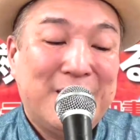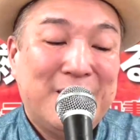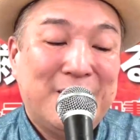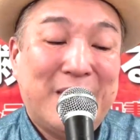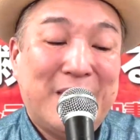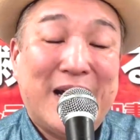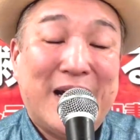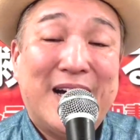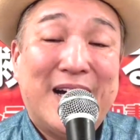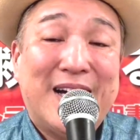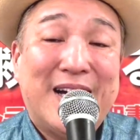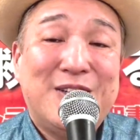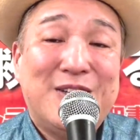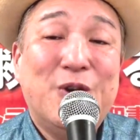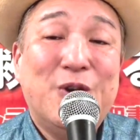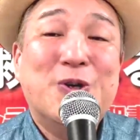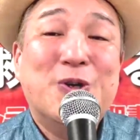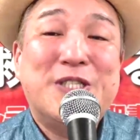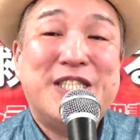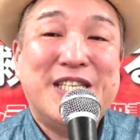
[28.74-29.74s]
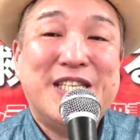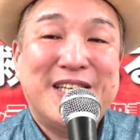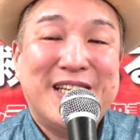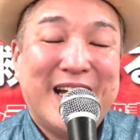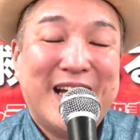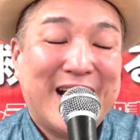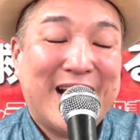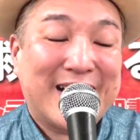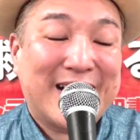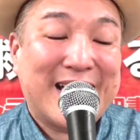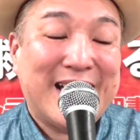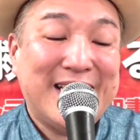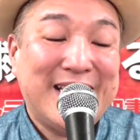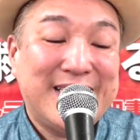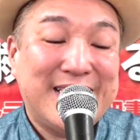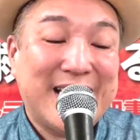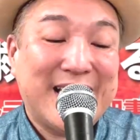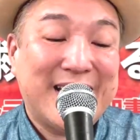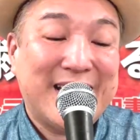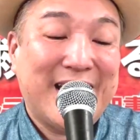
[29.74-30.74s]
まあ、両親が
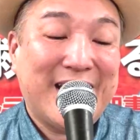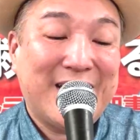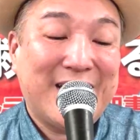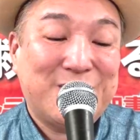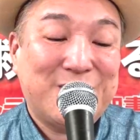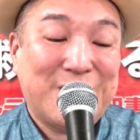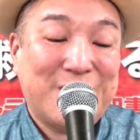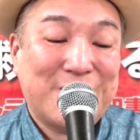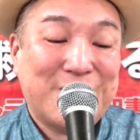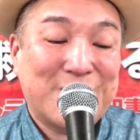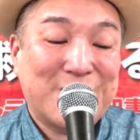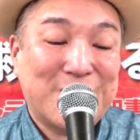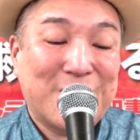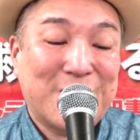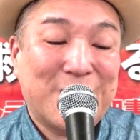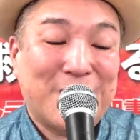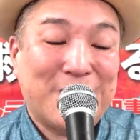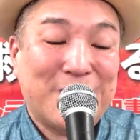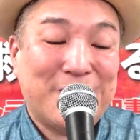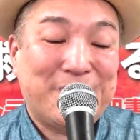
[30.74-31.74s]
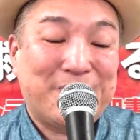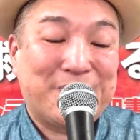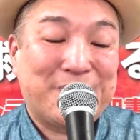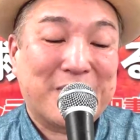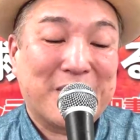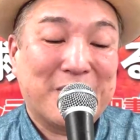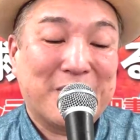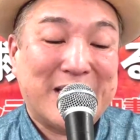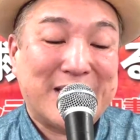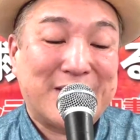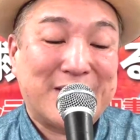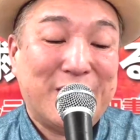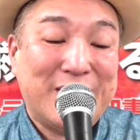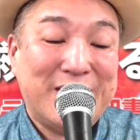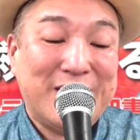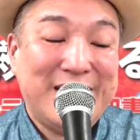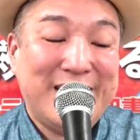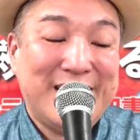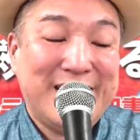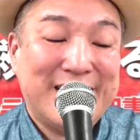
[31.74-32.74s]
健在であるということ、まあ、それ
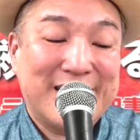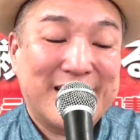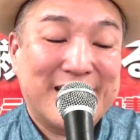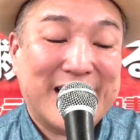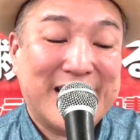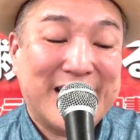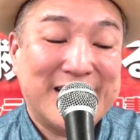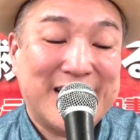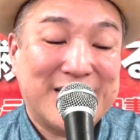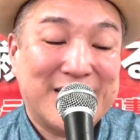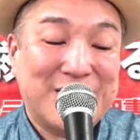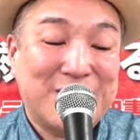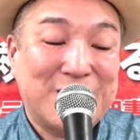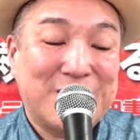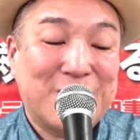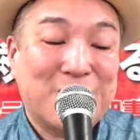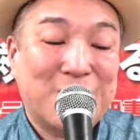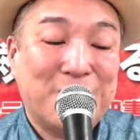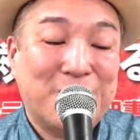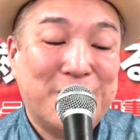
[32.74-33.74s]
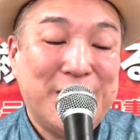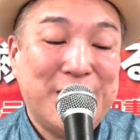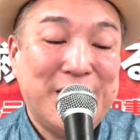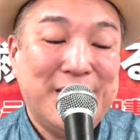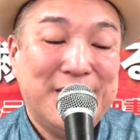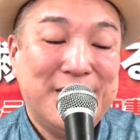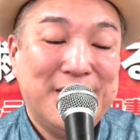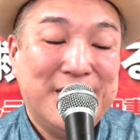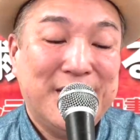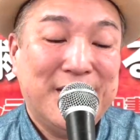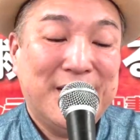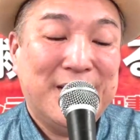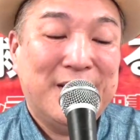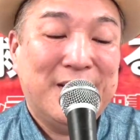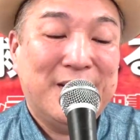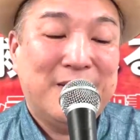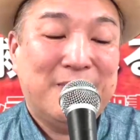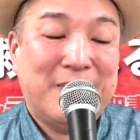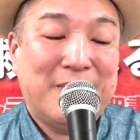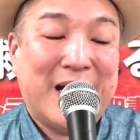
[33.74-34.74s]
に感謝するとともに、
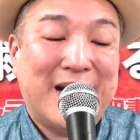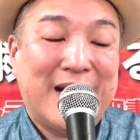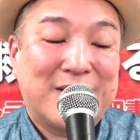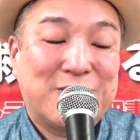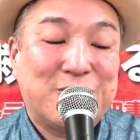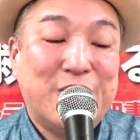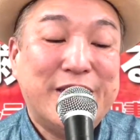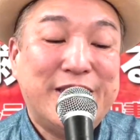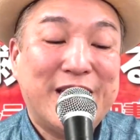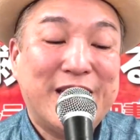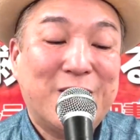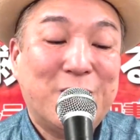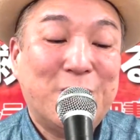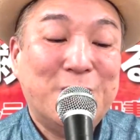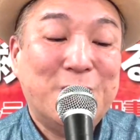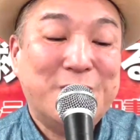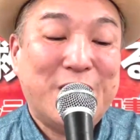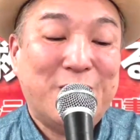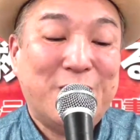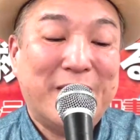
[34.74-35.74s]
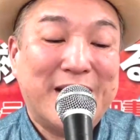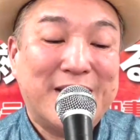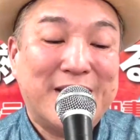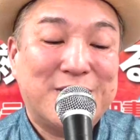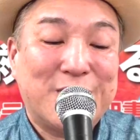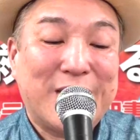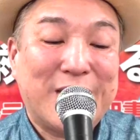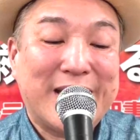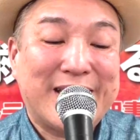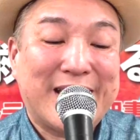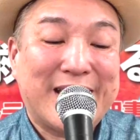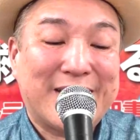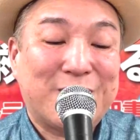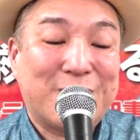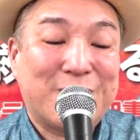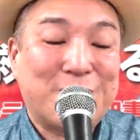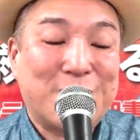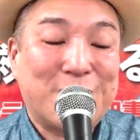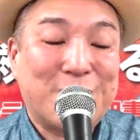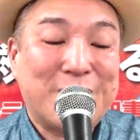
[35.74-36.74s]
まあ、クリスチャンホームで生まれ育ったとい
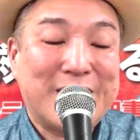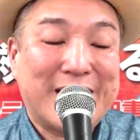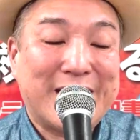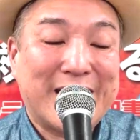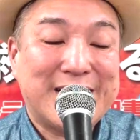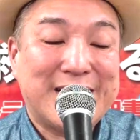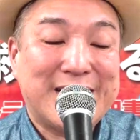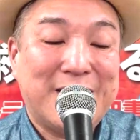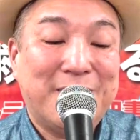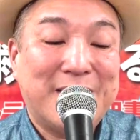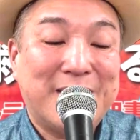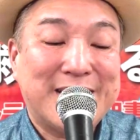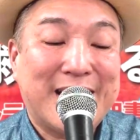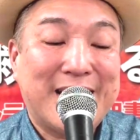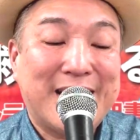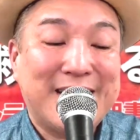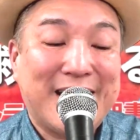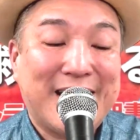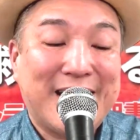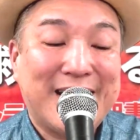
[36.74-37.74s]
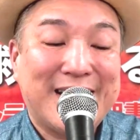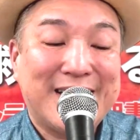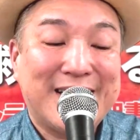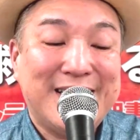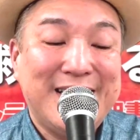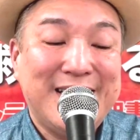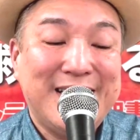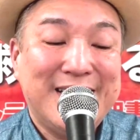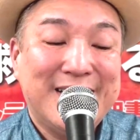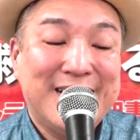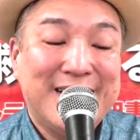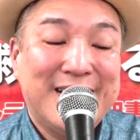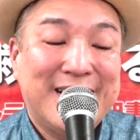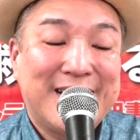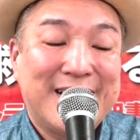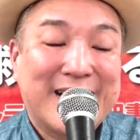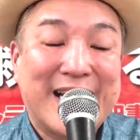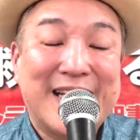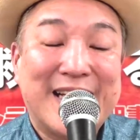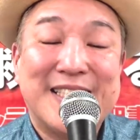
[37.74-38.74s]
うことに対して今更ながらに
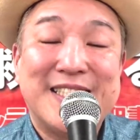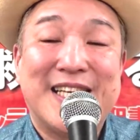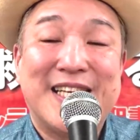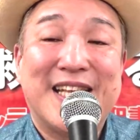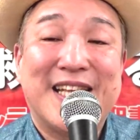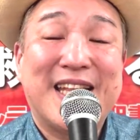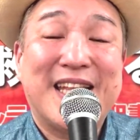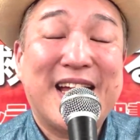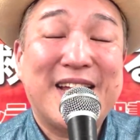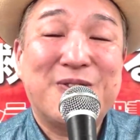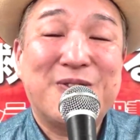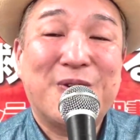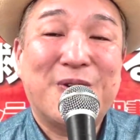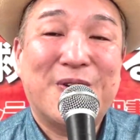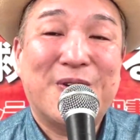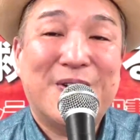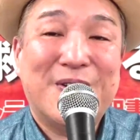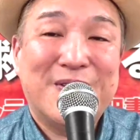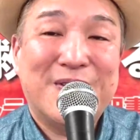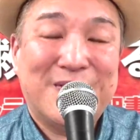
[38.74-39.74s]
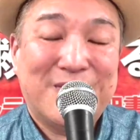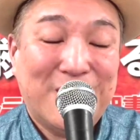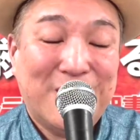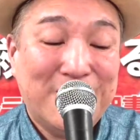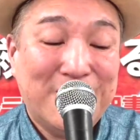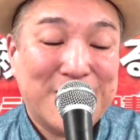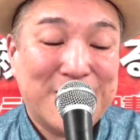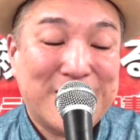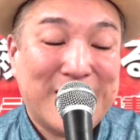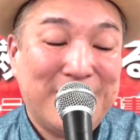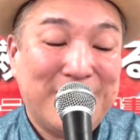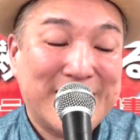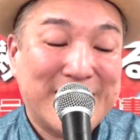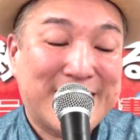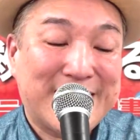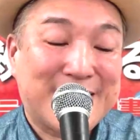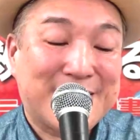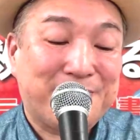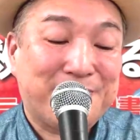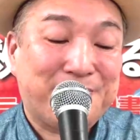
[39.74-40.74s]
感謝だなと思っていま
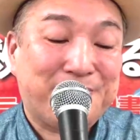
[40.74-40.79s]
す。